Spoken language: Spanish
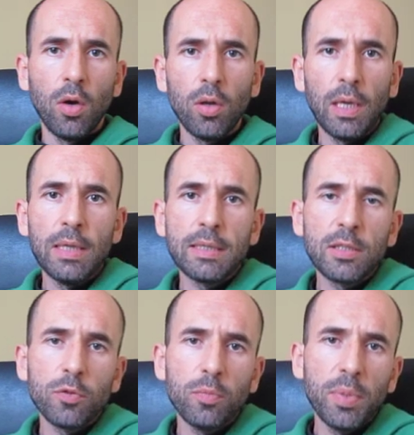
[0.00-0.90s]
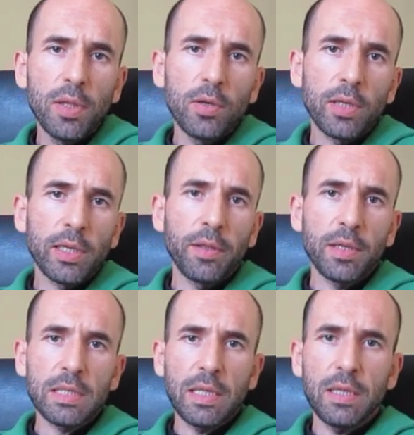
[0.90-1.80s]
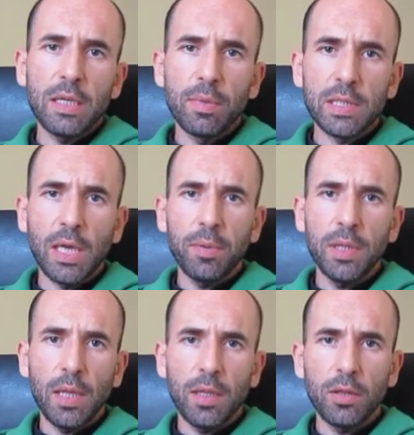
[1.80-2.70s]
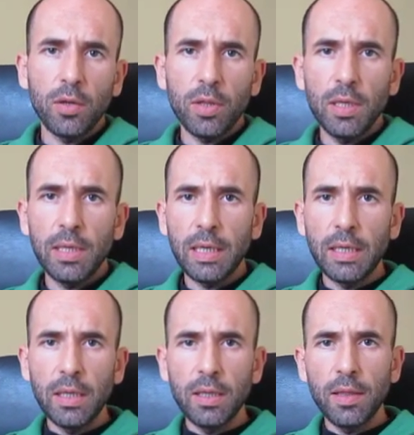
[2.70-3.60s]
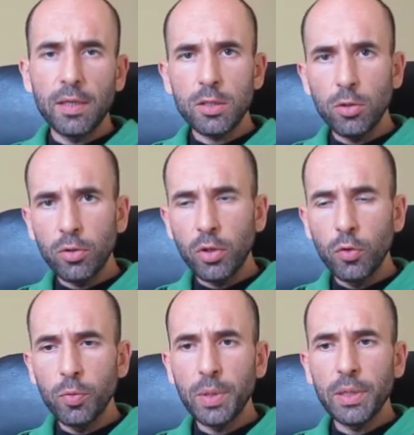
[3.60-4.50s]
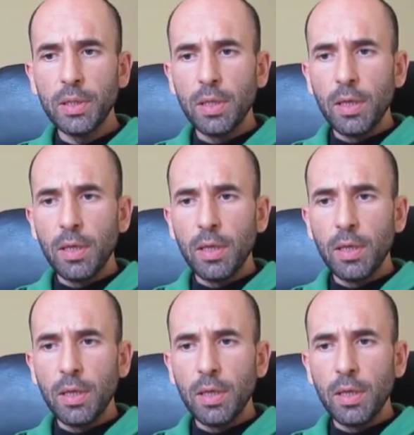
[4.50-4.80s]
Hola, este es un vídeo que quizás tendría más cabida dentro del canal de Andrés Solo TV,